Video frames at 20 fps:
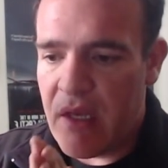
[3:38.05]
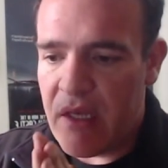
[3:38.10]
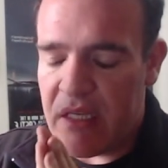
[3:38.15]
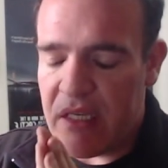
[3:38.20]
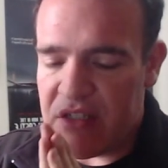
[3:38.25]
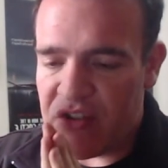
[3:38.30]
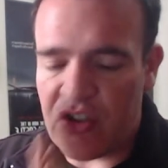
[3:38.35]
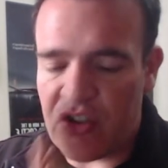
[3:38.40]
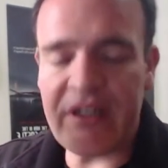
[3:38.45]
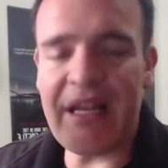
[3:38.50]

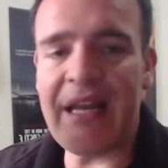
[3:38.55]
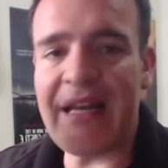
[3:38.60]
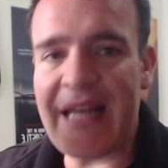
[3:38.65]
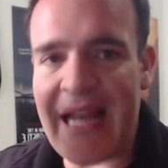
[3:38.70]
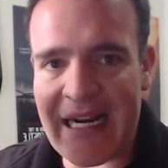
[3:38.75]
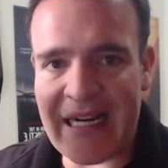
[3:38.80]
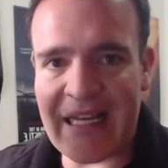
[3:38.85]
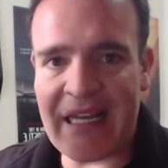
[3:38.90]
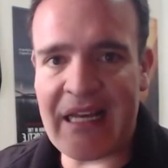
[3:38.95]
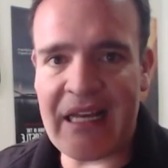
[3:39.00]
Historia
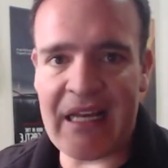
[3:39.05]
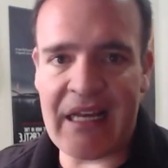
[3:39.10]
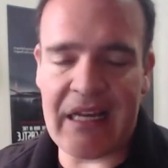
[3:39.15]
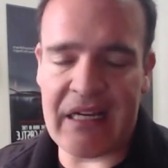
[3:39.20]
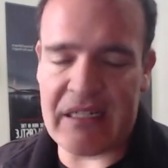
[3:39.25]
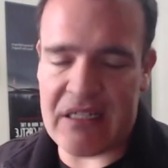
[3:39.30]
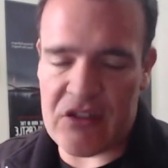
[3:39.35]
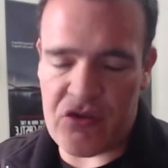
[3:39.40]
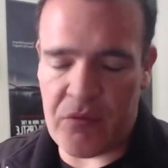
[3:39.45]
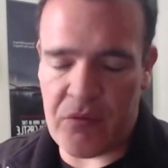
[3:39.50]
larga,
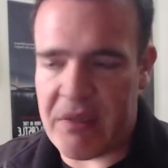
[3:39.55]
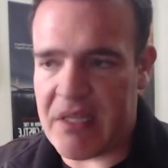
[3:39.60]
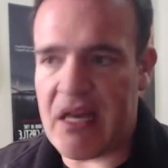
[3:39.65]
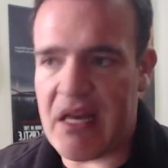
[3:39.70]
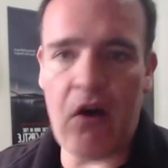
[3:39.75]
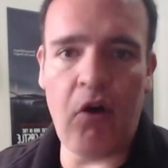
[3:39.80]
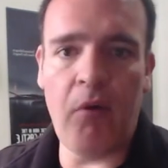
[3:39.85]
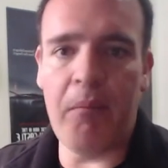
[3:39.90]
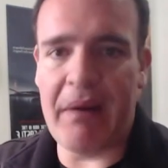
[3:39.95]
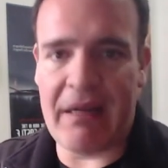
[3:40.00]
resumida,
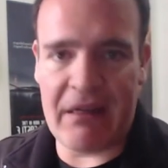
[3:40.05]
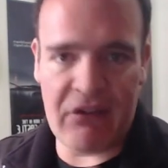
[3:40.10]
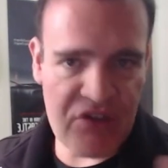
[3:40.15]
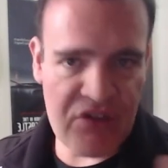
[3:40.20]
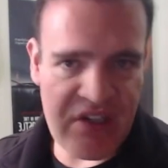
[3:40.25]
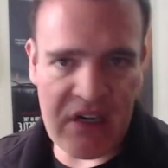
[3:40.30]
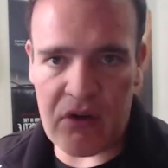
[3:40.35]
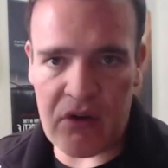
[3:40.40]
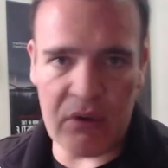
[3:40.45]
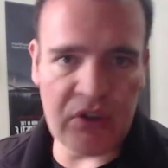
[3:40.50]
o para no
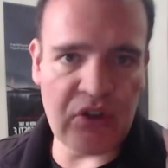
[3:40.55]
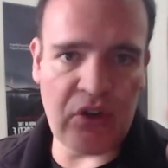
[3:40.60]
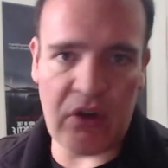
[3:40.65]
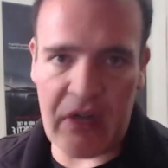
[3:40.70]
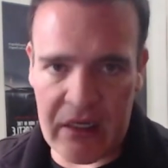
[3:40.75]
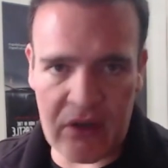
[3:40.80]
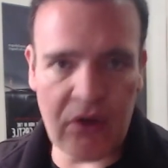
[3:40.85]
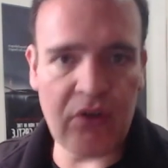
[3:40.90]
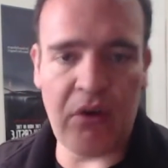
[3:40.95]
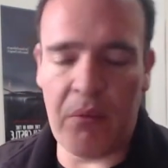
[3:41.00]
ser el cuento
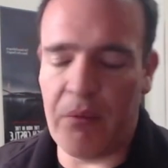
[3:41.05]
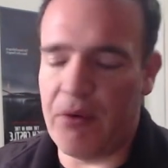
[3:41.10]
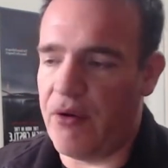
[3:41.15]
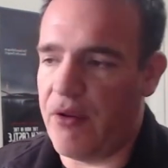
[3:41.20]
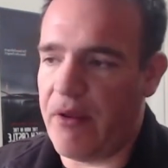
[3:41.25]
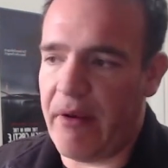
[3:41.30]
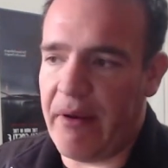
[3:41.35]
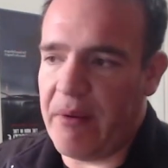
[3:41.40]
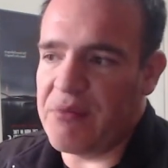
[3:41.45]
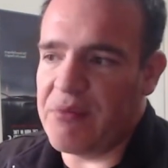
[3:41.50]
largo, como lo
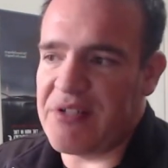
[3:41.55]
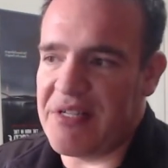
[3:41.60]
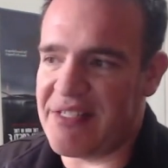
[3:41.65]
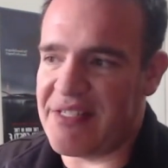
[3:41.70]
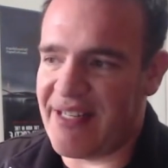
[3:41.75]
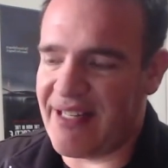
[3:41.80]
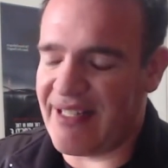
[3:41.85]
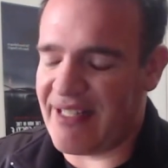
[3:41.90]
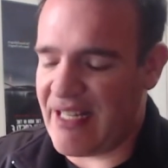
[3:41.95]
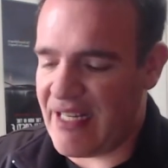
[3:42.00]
debemos
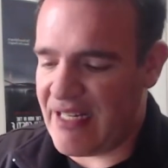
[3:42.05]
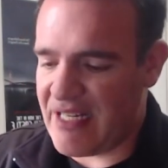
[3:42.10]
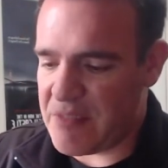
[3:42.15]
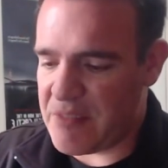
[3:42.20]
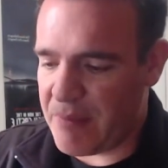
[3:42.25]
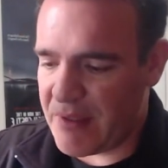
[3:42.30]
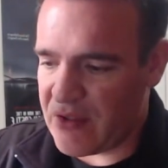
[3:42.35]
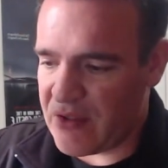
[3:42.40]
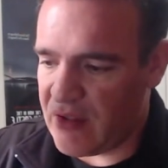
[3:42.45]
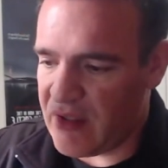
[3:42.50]
decir en,
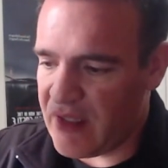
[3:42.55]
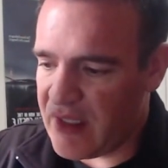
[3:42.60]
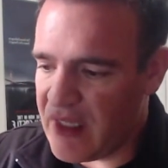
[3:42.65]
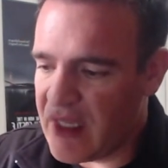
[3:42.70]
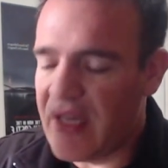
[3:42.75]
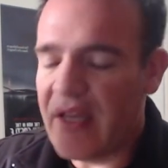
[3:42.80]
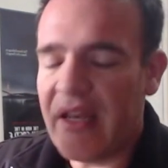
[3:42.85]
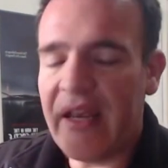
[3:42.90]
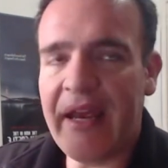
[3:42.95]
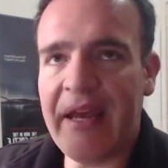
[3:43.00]
español,
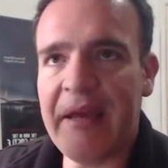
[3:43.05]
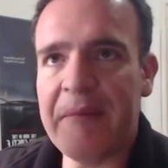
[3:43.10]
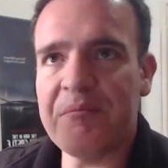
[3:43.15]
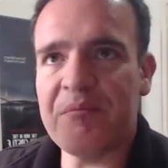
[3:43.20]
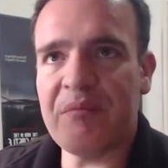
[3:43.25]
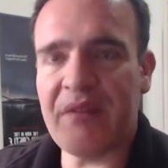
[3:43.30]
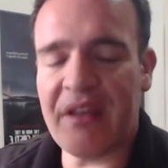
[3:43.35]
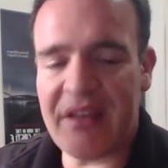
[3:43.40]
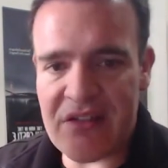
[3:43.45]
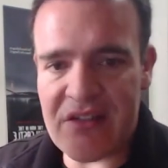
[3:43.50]
em,
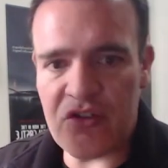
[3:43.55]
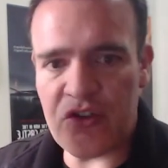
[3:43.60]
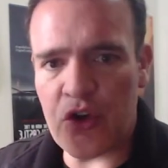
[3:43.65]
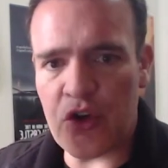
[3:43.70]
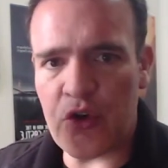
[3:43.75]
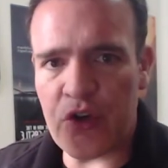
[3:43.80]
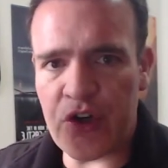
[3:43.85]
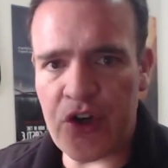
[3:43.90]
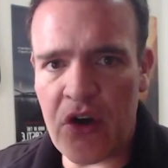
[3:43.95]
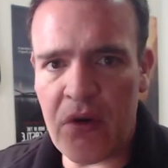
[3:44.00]
¿qué es lo que
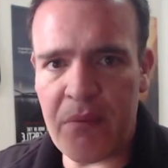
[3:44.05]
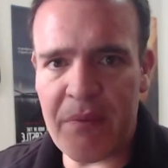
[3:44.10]
ocurrió?